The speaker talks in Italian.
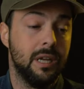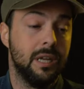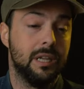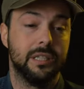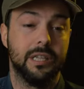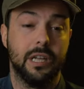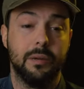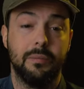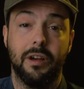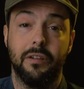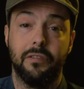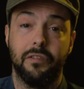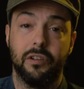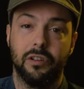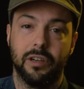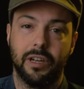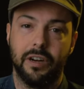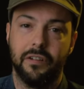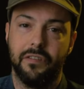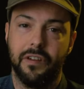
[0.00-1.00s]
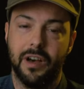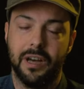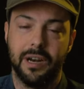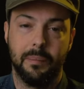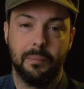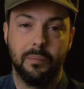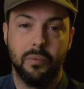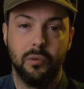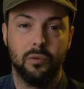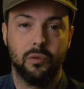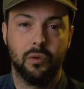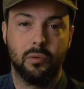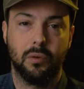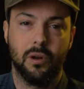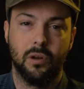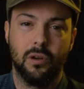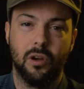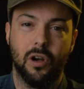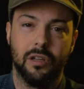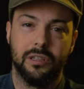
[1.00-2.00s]
Se dobbiamo fotografare appunto
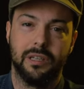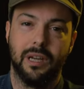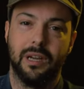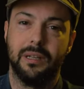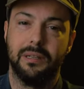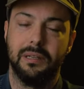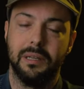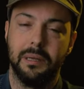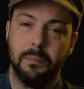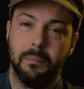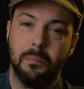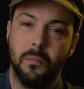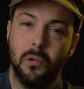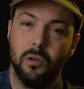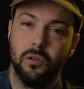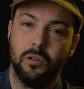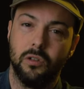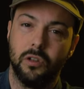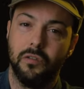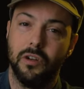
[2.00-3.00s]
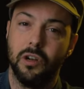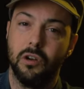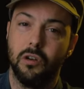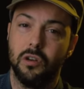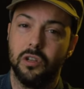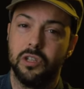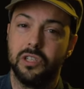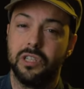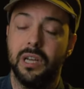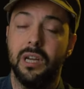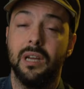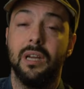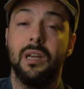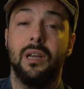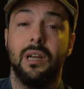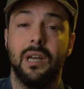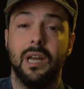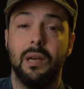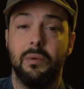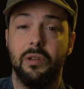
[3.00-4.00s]
qualcosa di molto
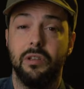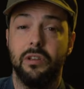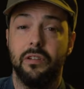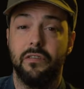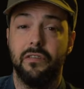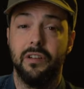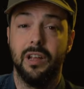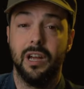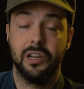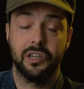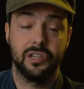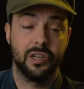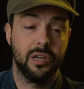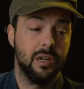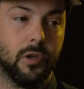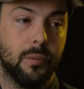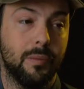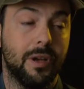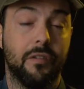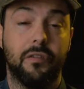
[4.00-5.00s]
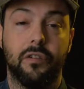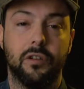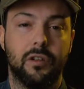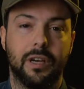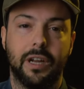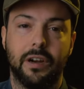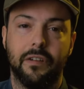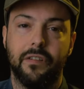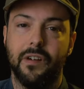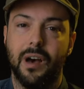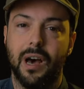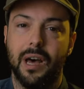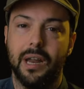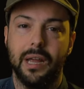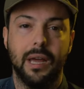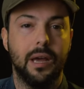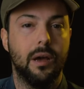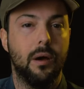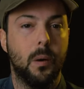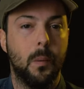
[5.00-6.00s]
veloce, è meglio il flash. Dobbiamo
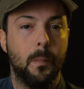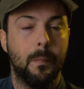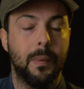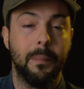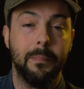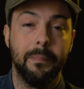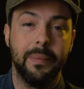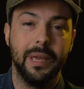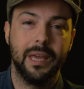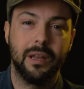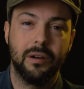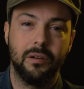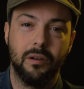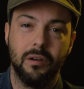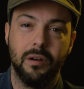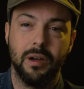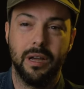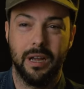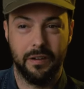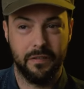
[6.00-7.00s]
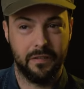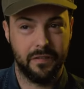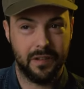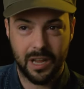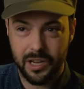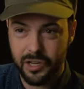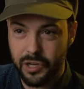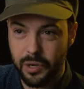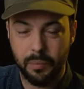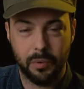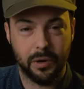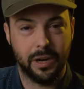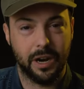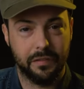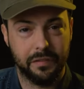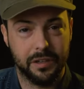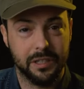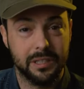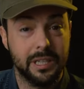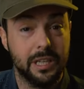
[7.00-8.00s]
fotografare un bambino e il flash gli può dar
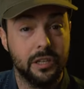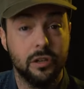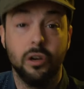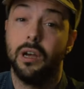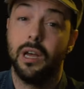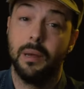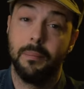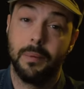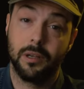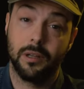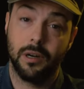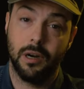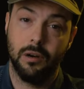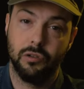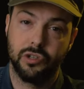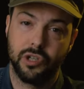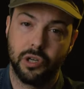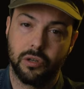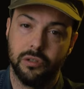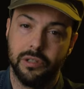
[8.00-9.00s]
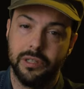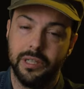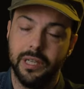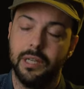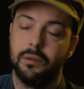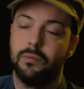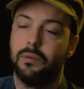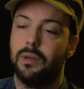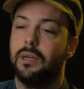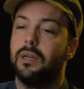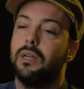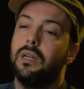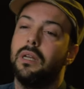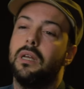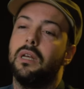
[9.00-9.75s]
fastidio, è meglio la luce continua.